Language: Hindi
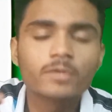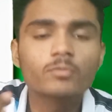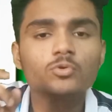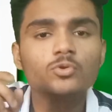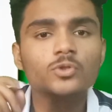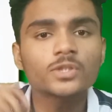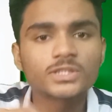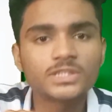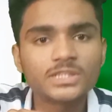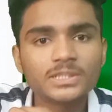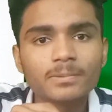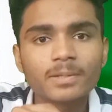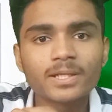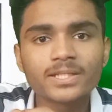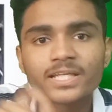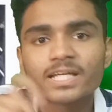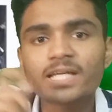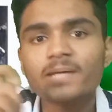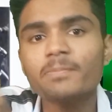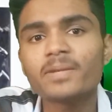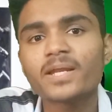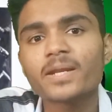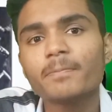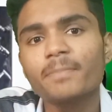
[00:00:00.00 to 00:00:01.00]
लेकिन वो तो अच्छी बात
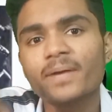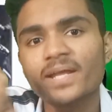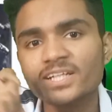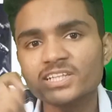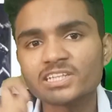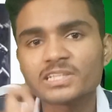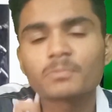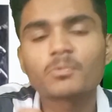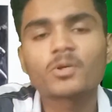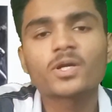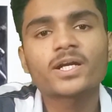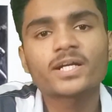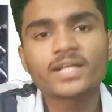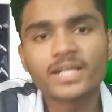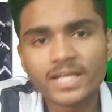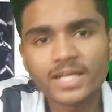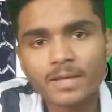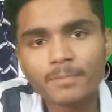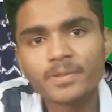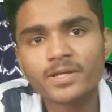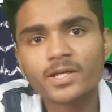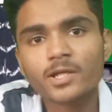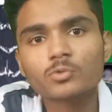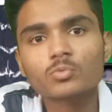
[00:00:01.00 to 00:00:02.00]
है कि मेरे पेरेंट्स ने बोला ठीक
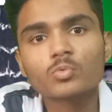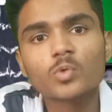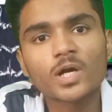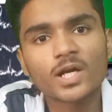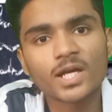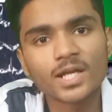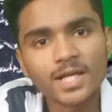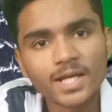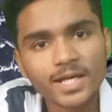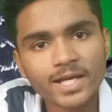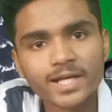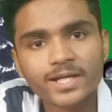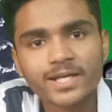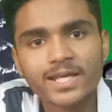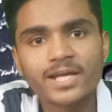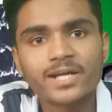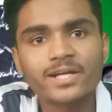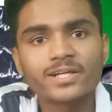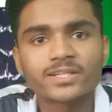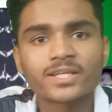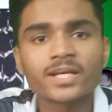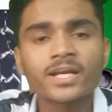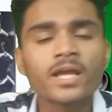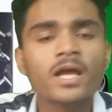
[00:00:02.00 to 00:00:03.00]
है बेटा तू अकेले गया
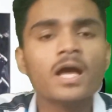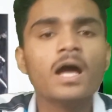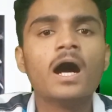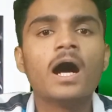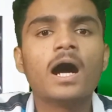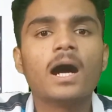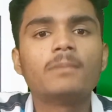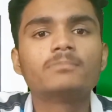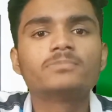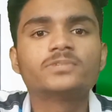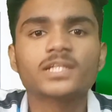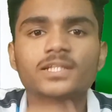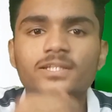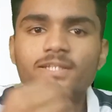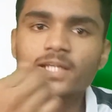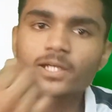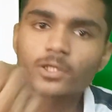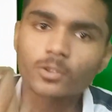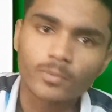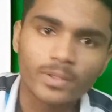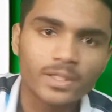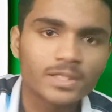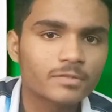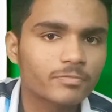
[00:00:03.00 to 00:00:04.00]
टाइगर थ्री हम चलते
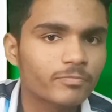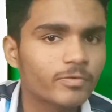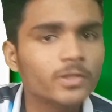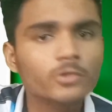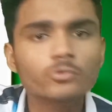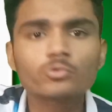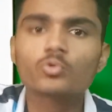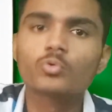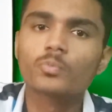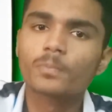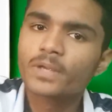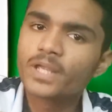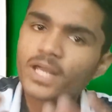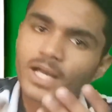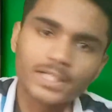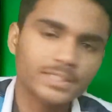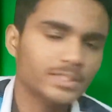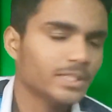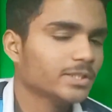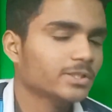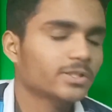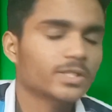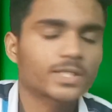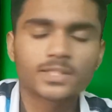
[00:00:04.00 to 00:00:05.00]
ट्वेल्थ फेज तू भी आ
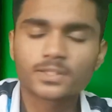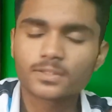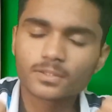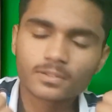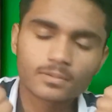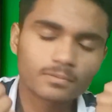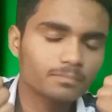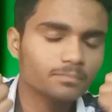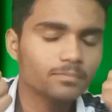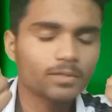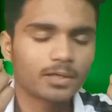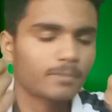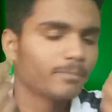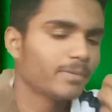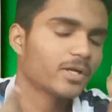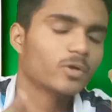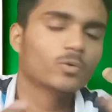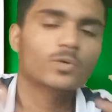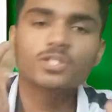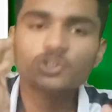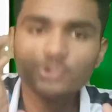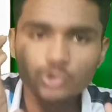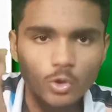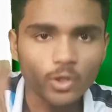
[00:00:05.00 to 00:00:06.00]
जाता है
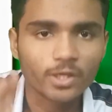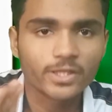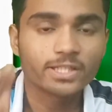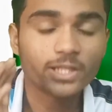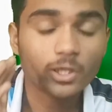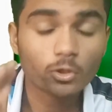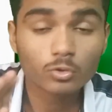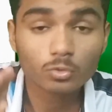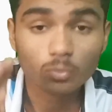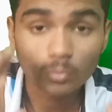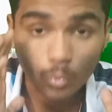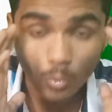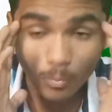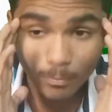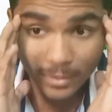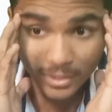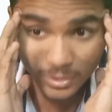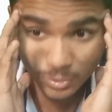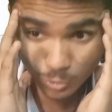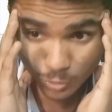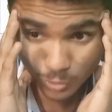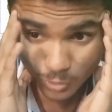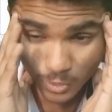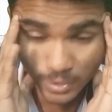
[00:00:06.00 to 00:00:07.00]
मैंने उन्हें ज्वाइन किया तो
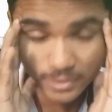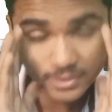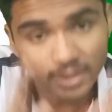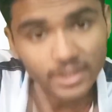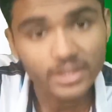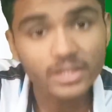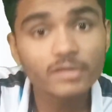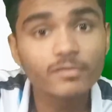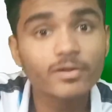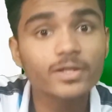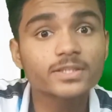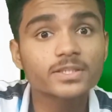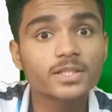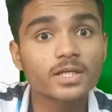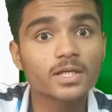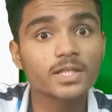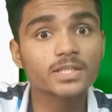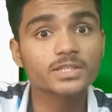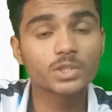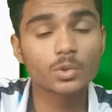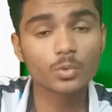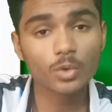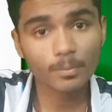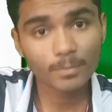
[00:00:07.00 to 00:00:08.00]
मैं तो उनका धन्यवाद
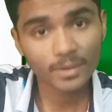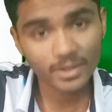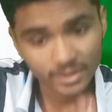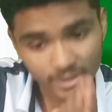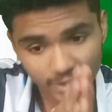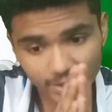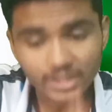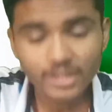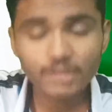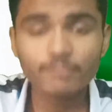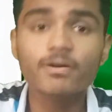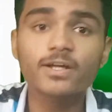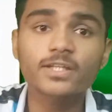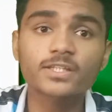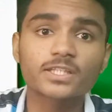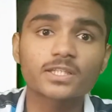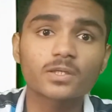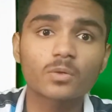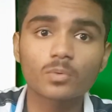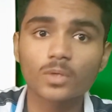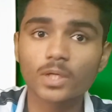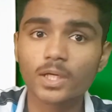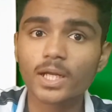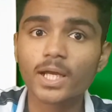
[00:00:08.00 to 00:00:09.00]
करना चाहूँगा मैं धन्यवाद
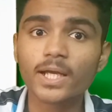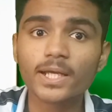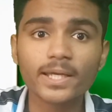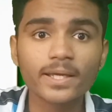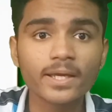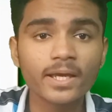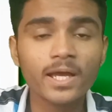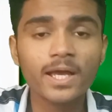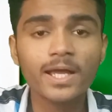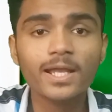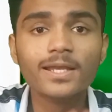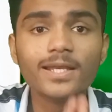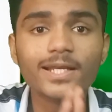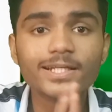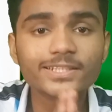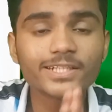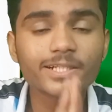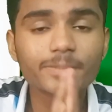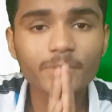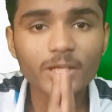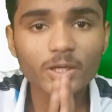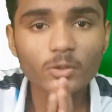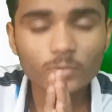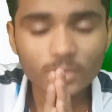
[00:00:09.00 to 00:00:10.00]
किया हूँ घर आके
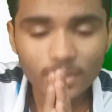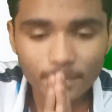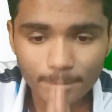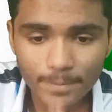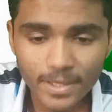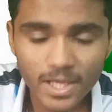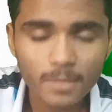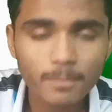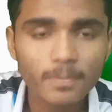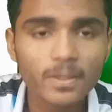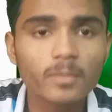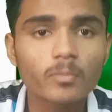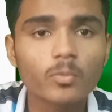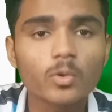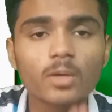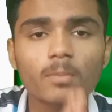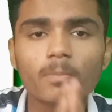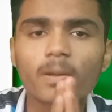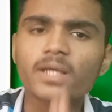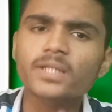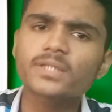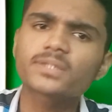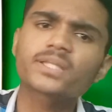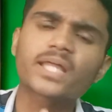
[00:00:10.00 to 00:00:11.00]
लेजिट मैंने उनके पैर पड़ा बोला
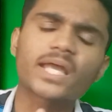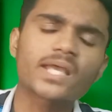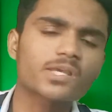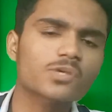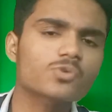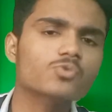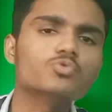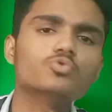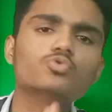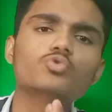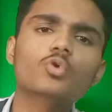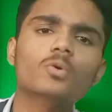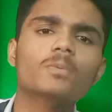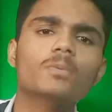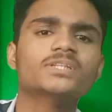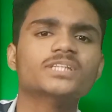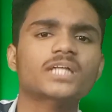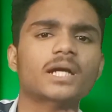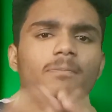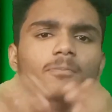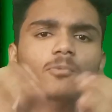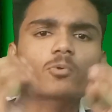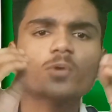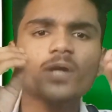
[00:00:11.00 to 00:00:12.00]
भाई थैंक यू सो
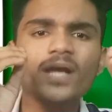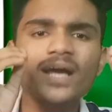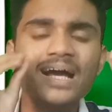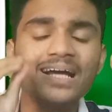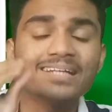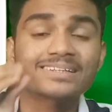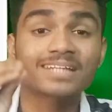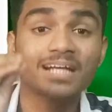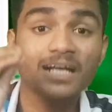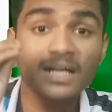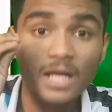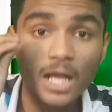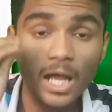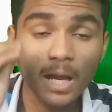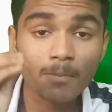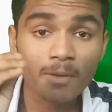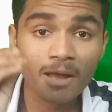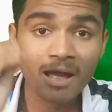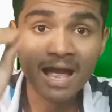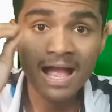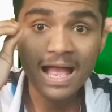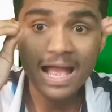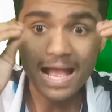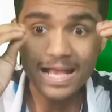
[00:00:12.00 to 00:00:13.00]
मच आप लोग ने ऐसा काम
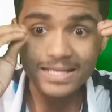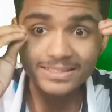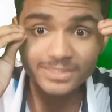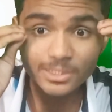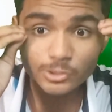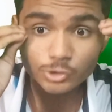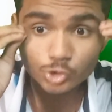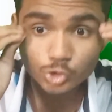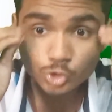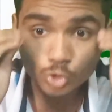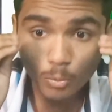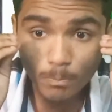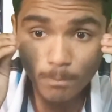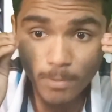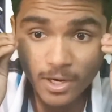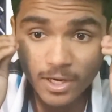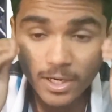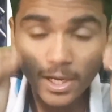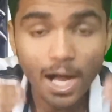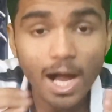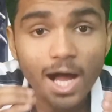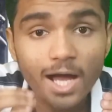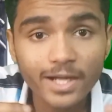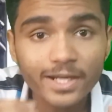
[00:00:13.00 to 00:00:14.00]
ऐसा शुभ
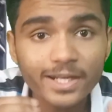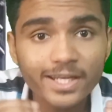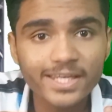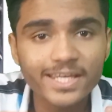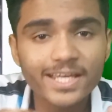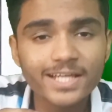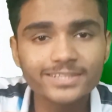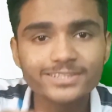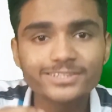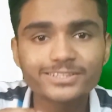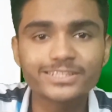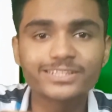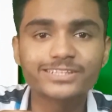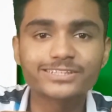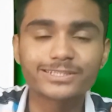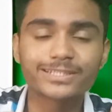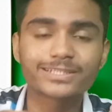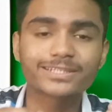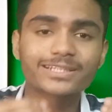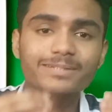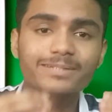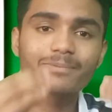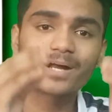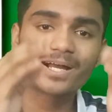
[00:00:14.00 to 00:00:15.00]
कार्य किया जिसके
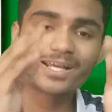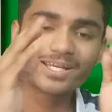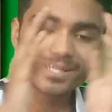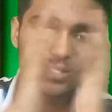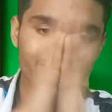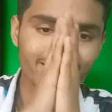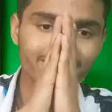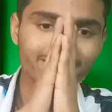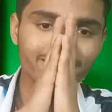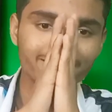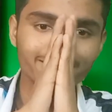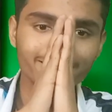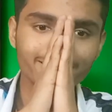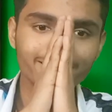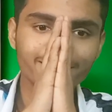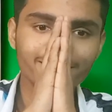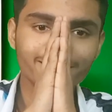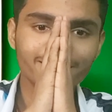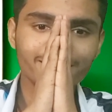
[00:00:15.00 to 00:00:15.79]
चलते भाई